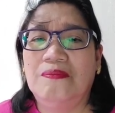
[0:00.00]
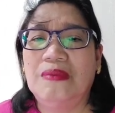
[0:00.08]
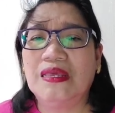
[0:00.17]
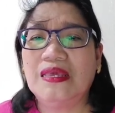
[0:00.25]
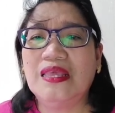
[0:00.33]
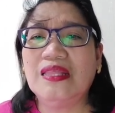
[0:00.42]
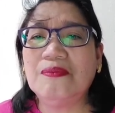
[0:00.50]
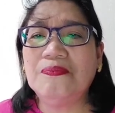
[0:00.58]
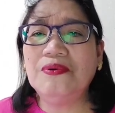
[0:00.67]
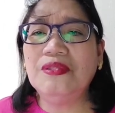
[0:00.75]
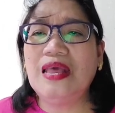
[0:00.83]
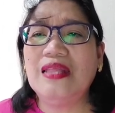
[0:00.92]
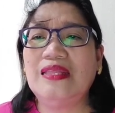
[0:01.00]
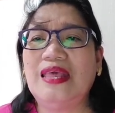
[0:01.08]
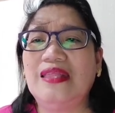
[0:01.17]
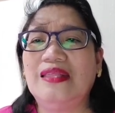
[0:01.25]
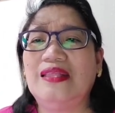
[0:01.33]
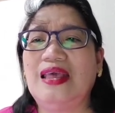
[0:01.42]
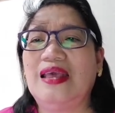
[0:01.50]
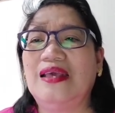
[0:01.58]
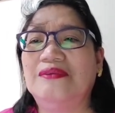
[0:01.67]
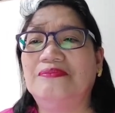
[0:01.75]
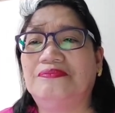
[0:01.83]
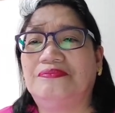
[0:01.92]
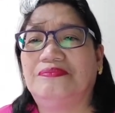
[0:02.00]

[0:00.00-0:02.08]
Makikita po natin na